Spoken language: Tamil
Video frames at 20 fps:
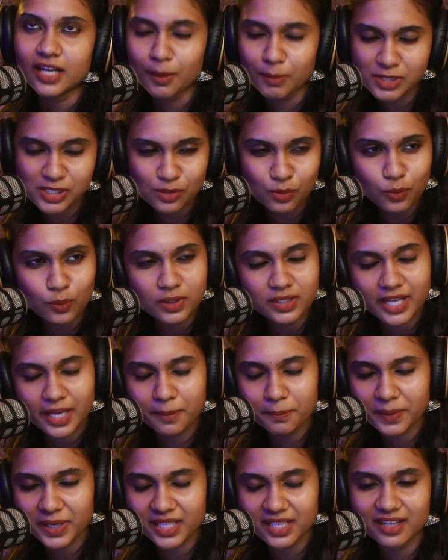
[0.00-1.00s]
நம்ம ஸ்கூல்
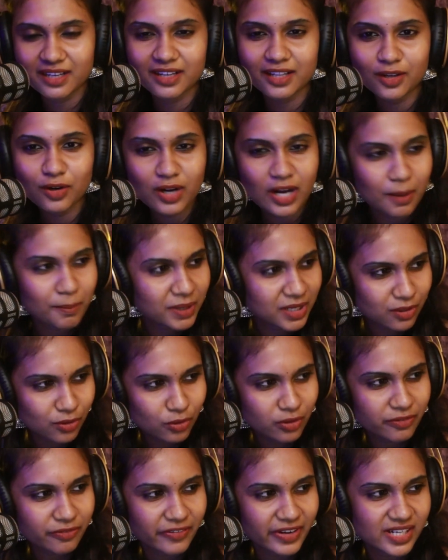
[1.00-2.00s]
டைம் படிக்கிற நேரம்
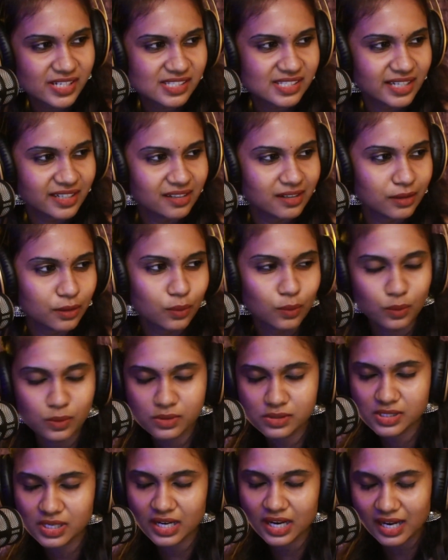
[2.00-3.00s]
நமக்குன்னு ஒரு ஃப்ரெண்ட்ஸ் செட் இருக்கும்
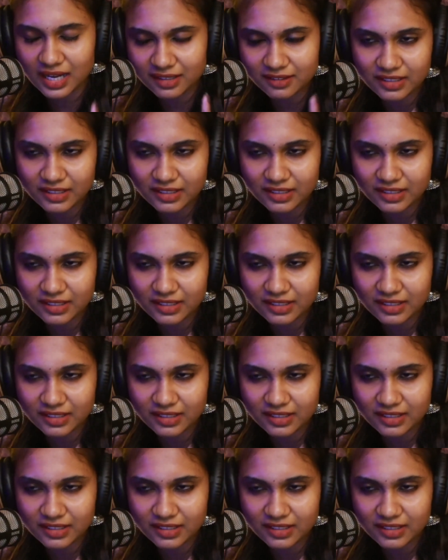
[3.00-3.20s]
சரி